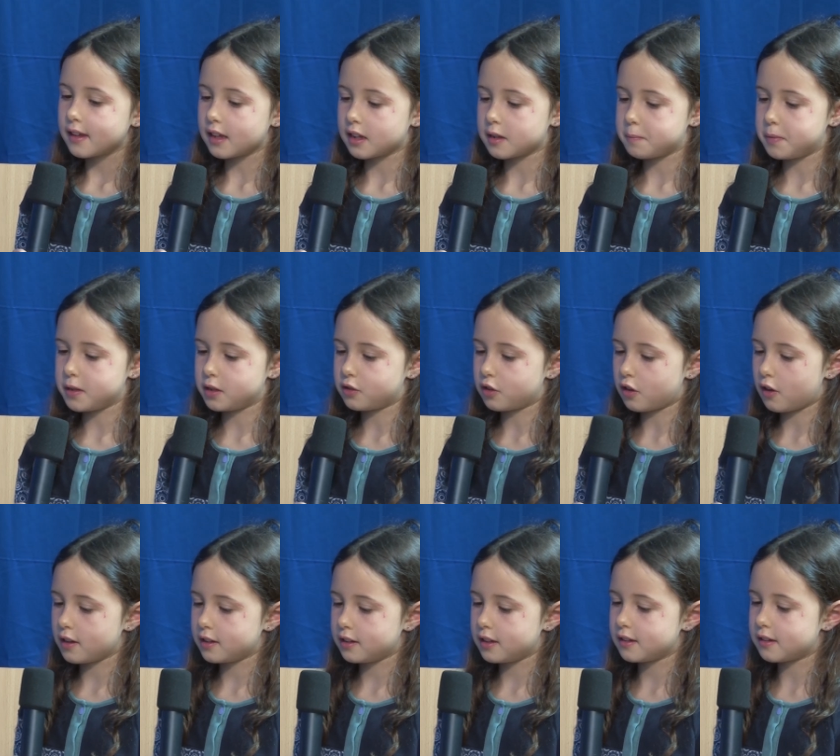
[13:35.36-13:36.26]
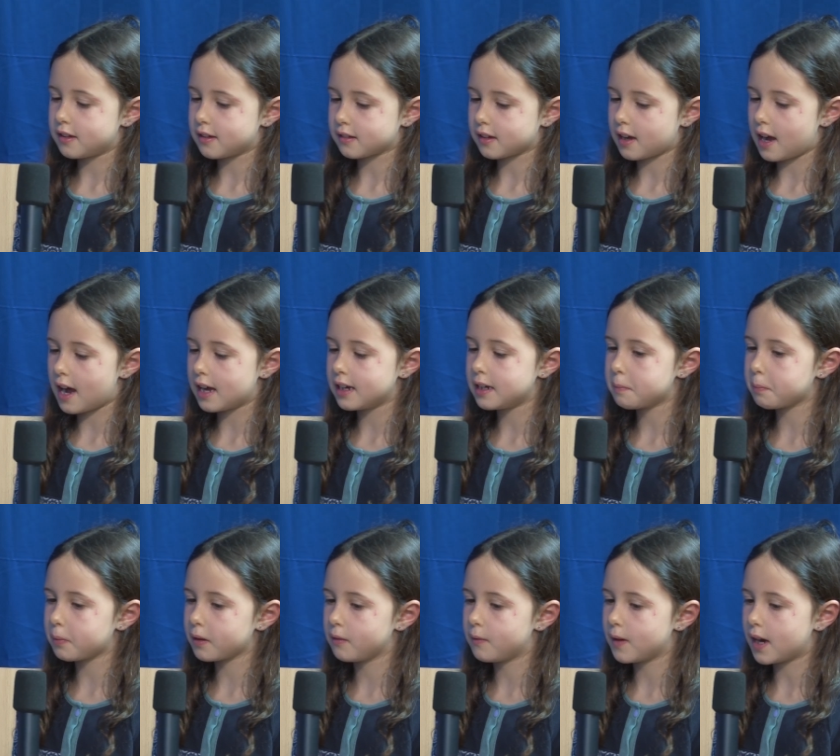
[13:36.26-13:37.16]
Das bedeutet, dass keine
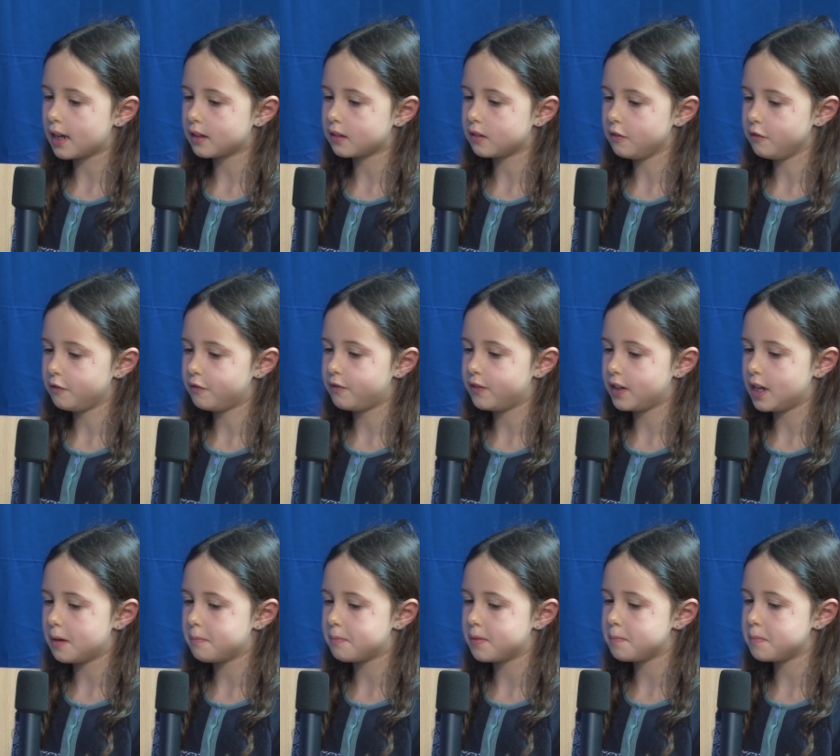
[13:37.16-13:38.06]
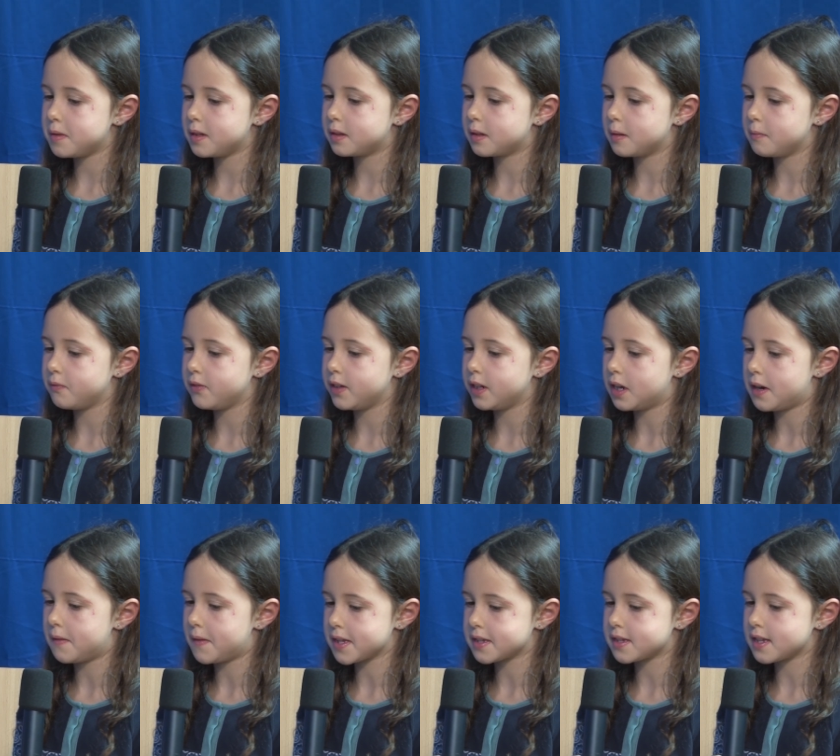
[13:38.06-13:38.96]
privaten Firmen mit dem
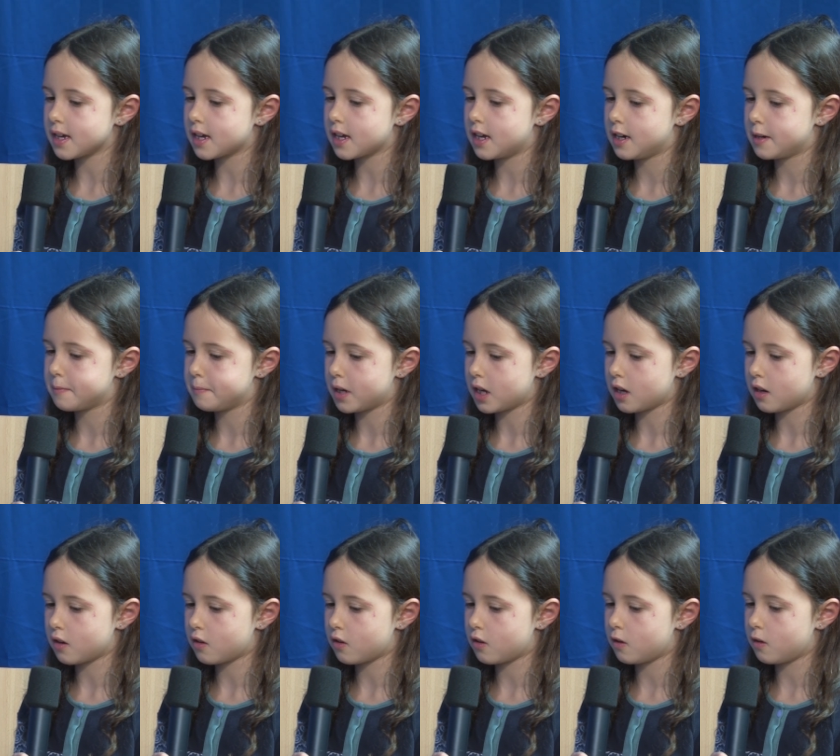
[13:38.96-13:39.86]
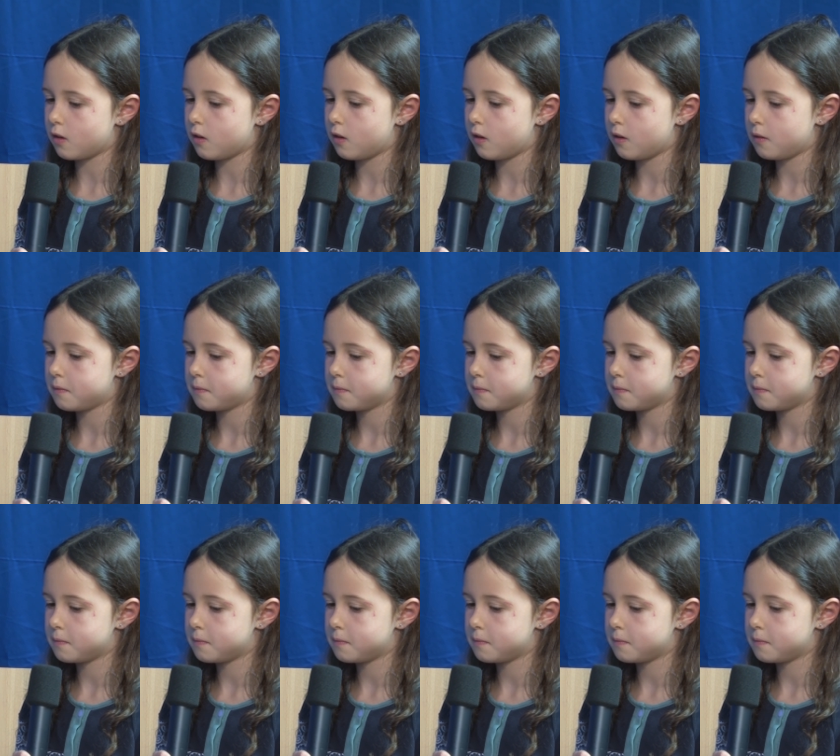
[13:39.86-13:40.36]
Wiener Wasser Geld machen können,